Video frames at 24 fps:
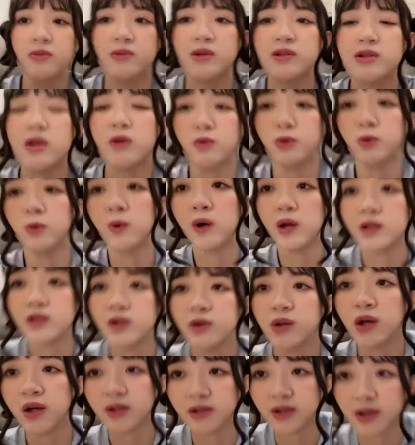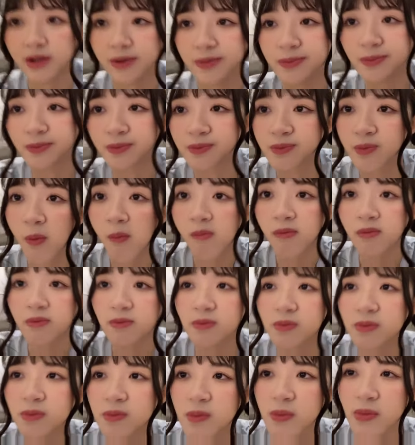bisa aku dua aja udah kenyang
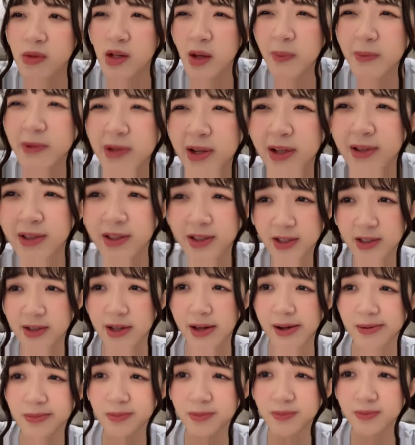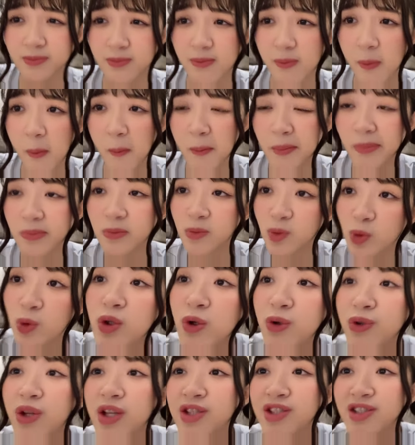tapi ini kan kecil ya udah
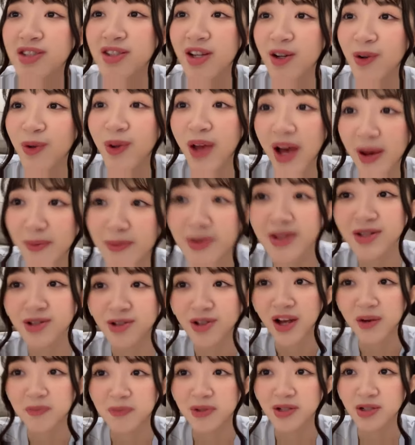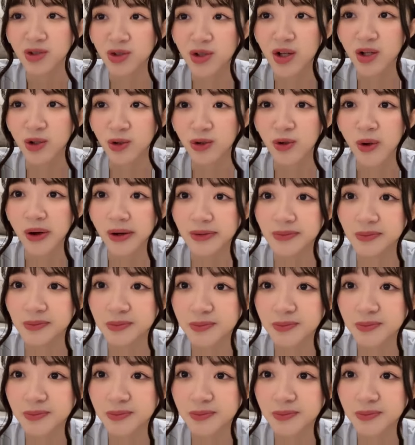udah ceritanya udah habis udah habis udah itu dong